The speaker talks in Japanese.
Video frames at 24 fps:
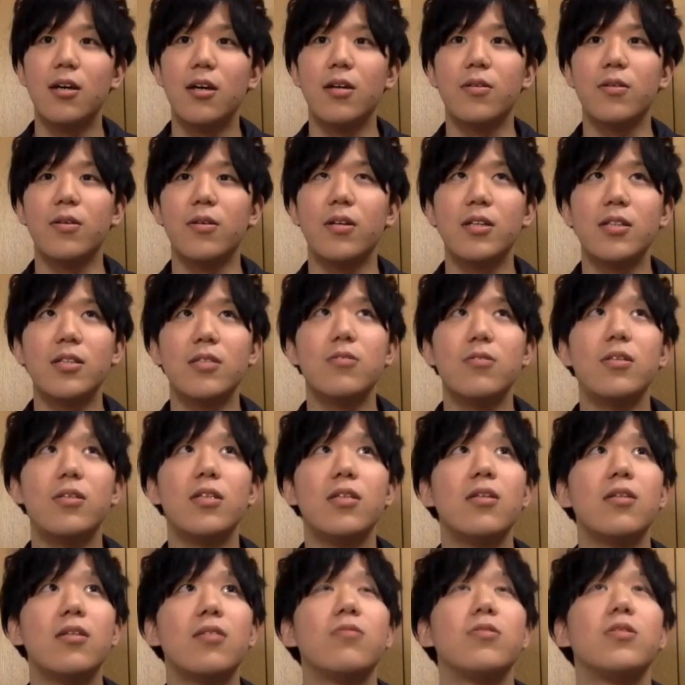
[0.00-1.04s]
えっと、
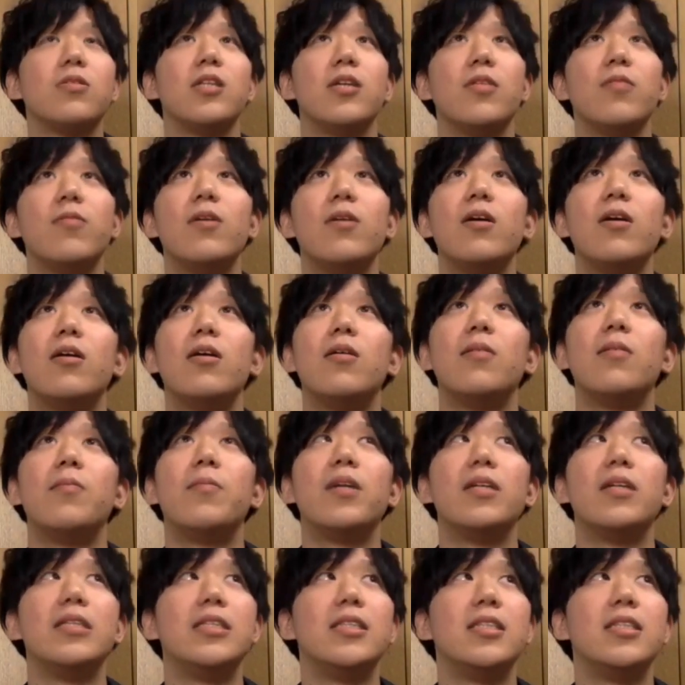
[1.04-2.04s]
イラストレーターとしては、まあ、